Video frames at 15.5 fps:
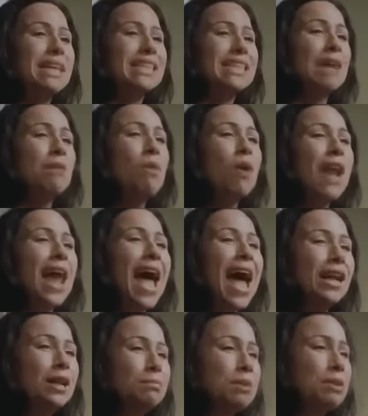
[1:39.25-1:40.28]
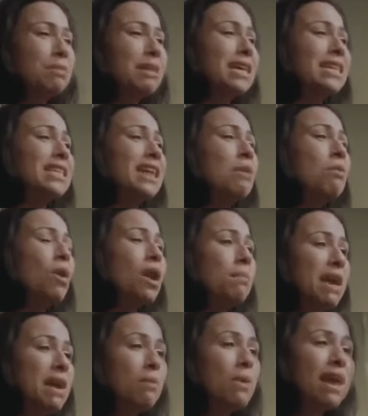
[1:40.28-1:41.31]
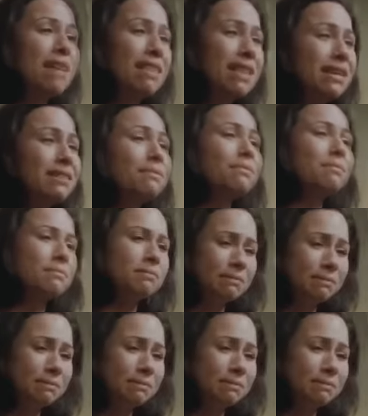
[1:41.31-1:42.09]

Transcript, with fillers: платить. Просто я думала, ты мне поможешь. Помочь тебе? Ты